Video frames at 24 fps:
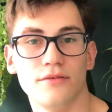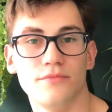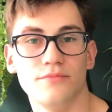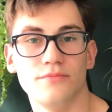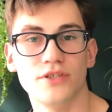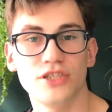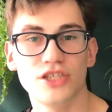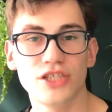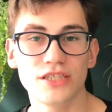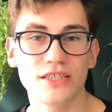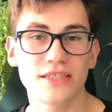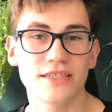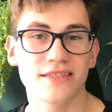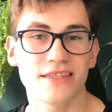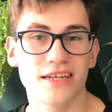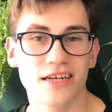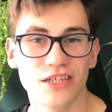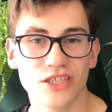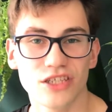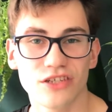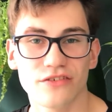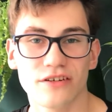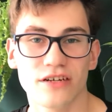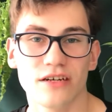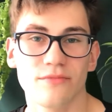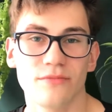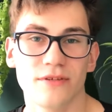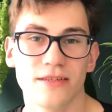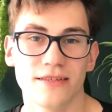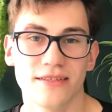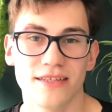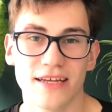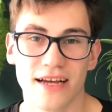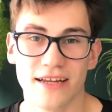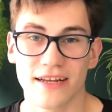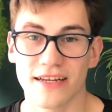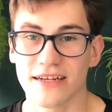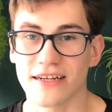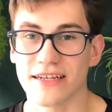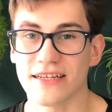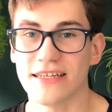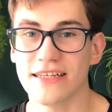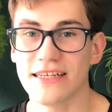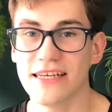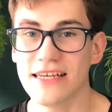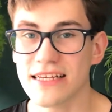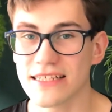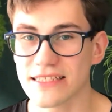Пишите также в комментариях,
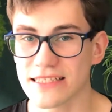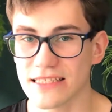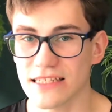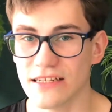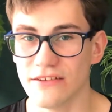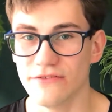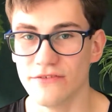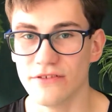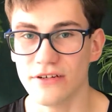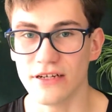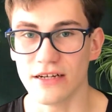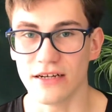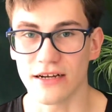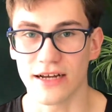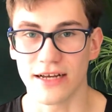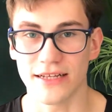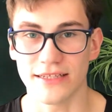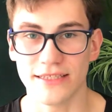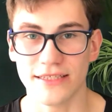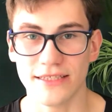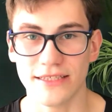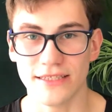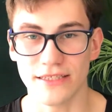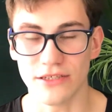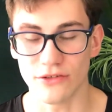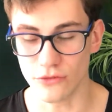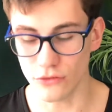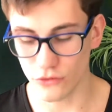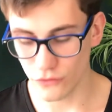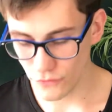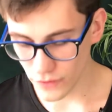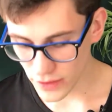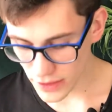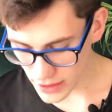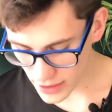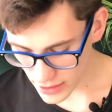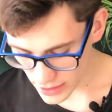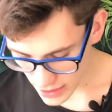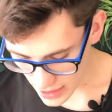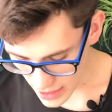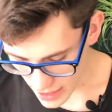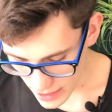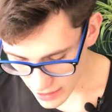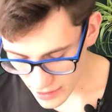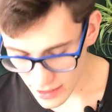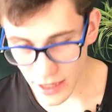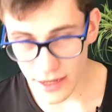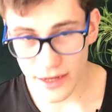если вы хотите увидеть,
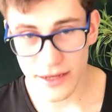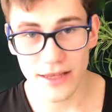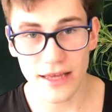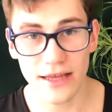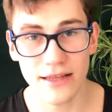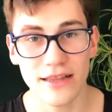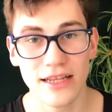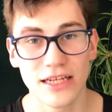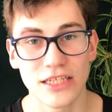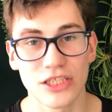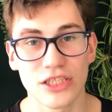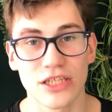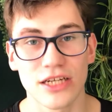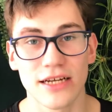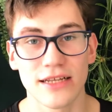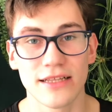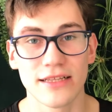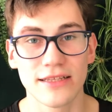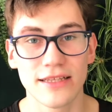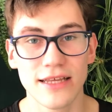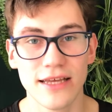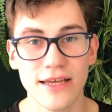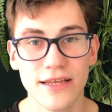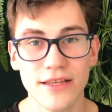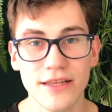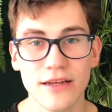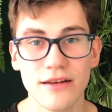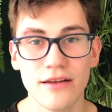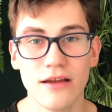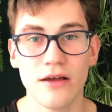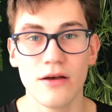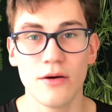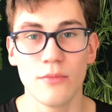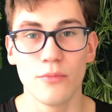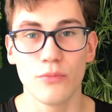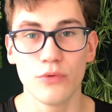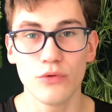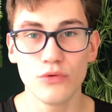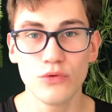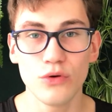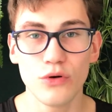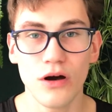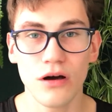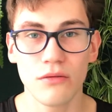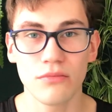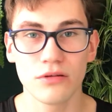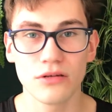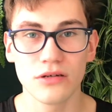как я наш контейнер
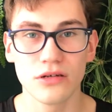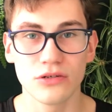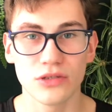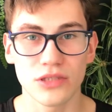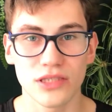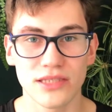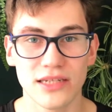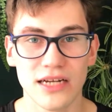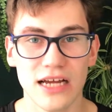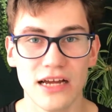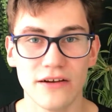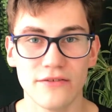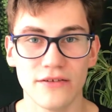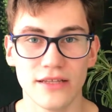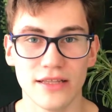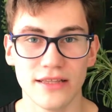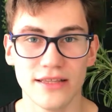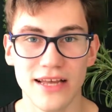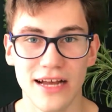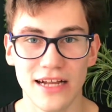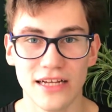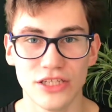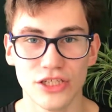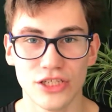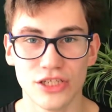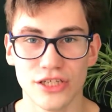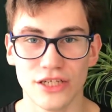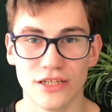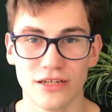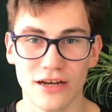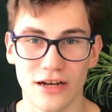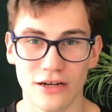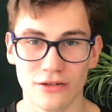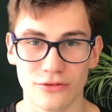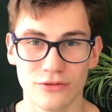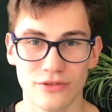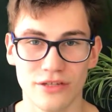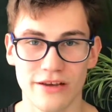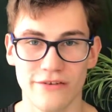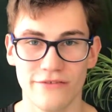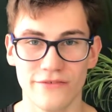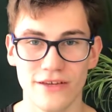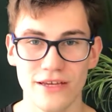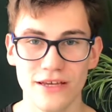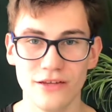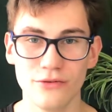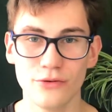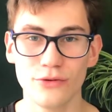буду облагоустраивать дальше и как туда
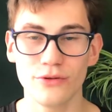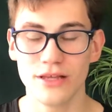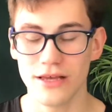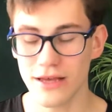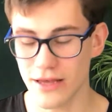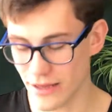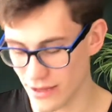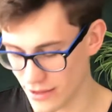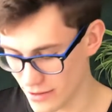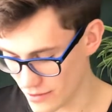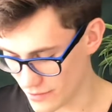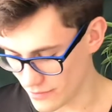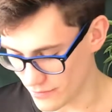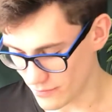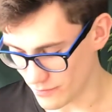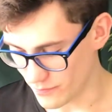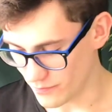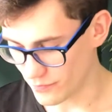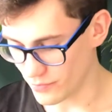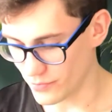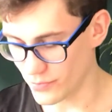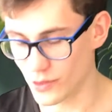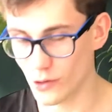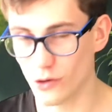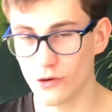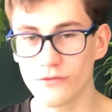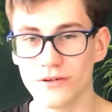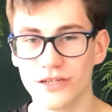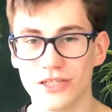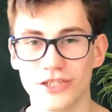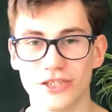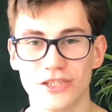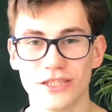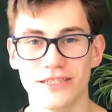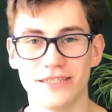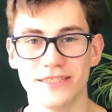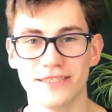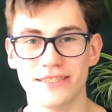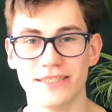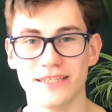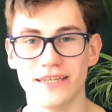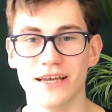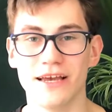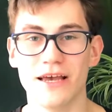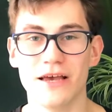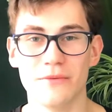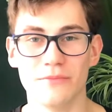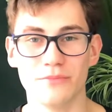въедут новые
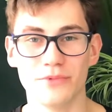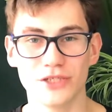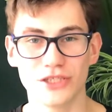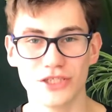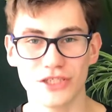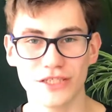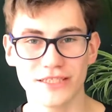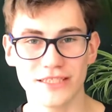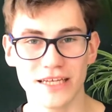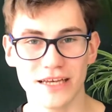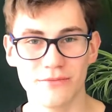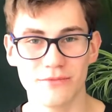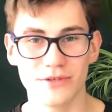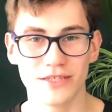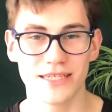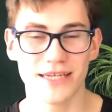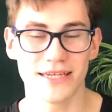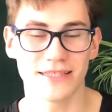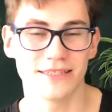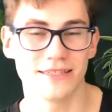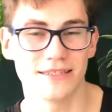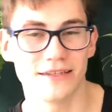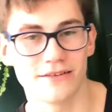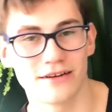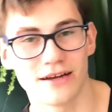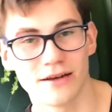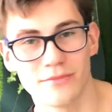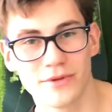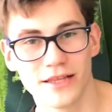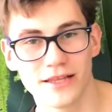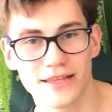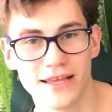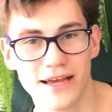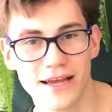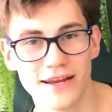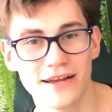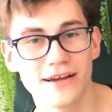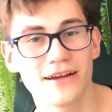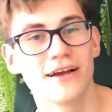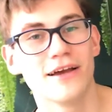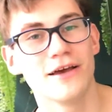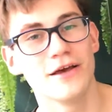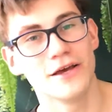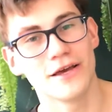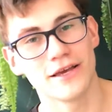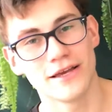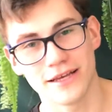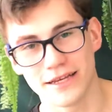жильцы? Пишите обязательно в комментариях,
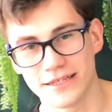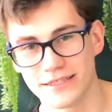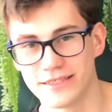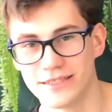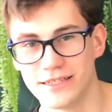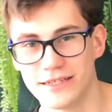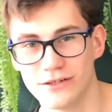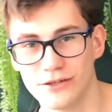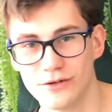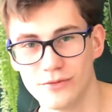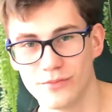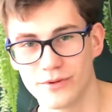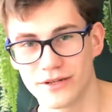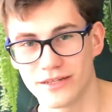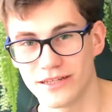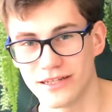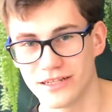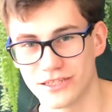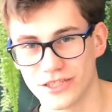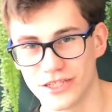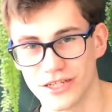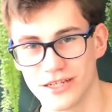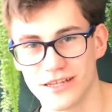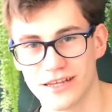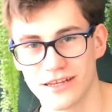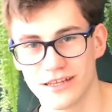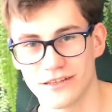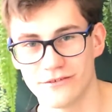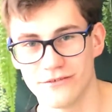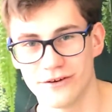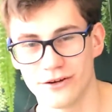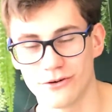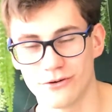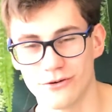и я сделаю продолжение этого